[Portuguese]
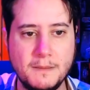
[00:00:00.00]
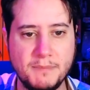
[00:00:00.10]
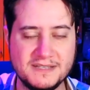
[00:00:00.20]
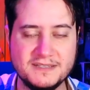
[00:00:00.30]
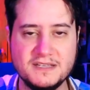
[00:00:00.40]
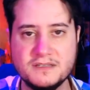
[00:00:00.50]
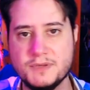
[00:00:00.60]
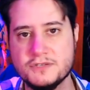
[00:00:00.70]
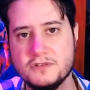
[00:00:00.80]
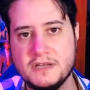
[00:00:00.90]
para ser esse
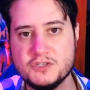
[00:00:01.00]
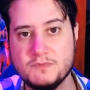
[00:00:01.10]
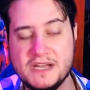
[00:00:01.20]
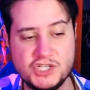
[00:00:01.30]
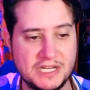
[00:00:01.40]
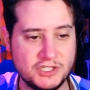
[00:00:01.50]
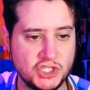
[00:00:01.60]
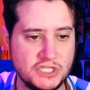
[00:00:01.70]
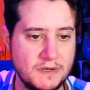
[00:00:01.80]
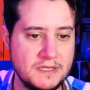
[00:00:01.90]
personagem personagem mais
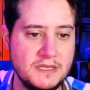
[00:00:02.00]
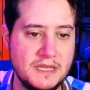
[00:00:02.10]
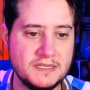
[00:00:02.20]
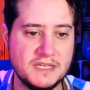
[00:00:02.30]
chatinho aí